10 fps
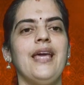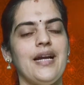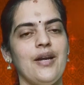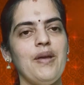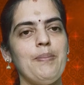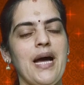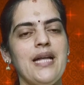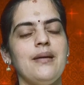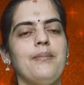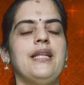ஏற்கனவே
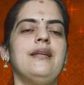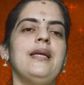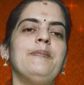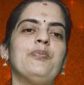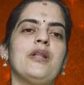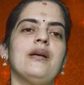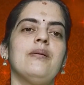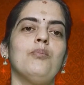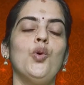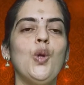பார்த்த மாதிரி
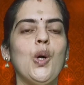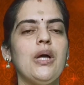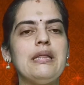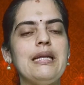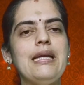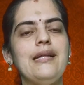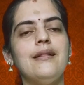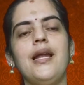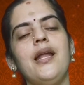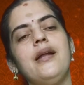பூலோகத்துல
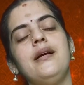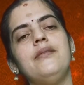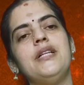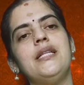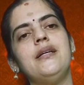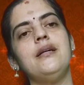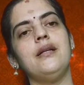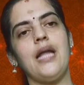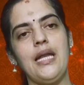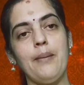இந்திரனுக்கு வந்து
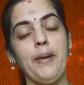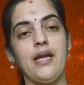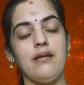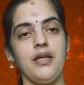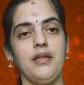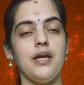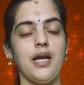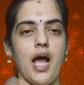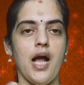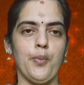நல்ல பெயர்
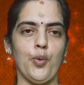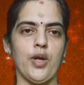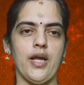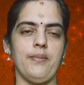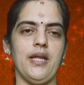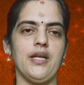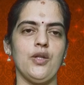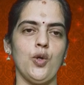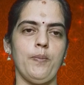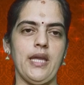இந்திரனாக போற
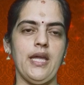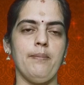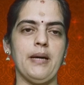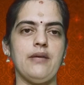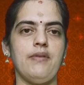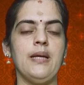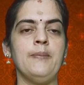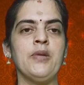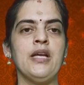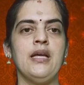அப்படிங்கறது ஒரு பெரிய பதவி
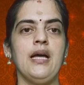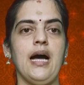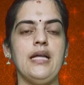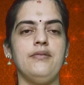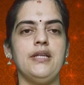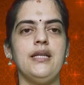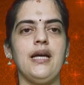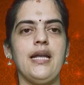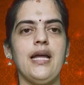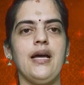அது வந்து
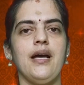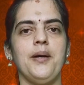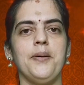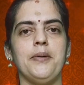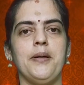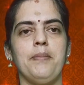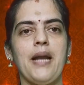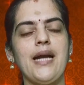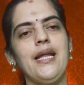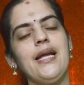ஆனா
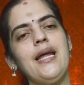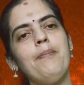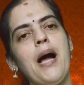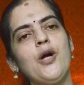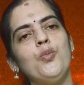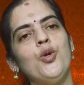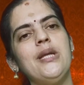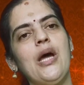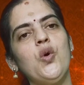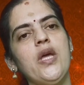பிராக்டிக்கலா
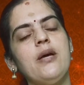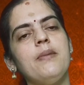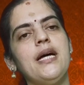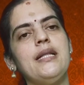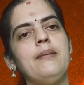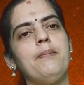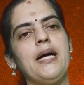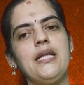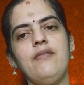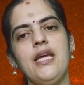பார்க்கும்போது லௌகிகமா அந்த
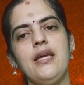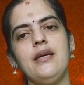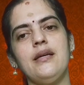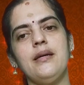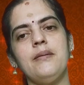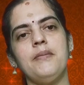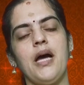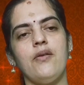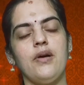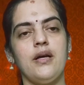பதவிக்கு
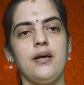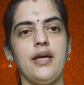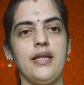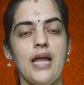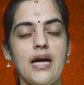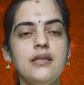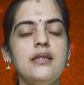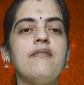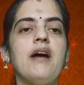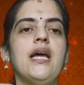
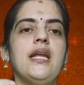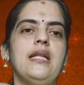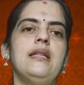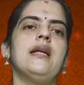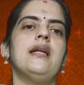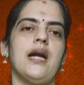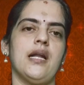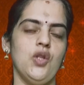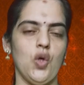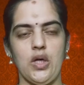தகுந்தவாறு இந்திரன்
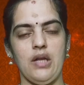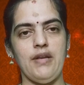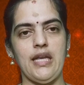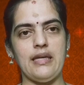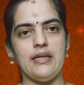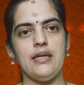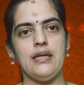நடந்து கொள்ளவில்லை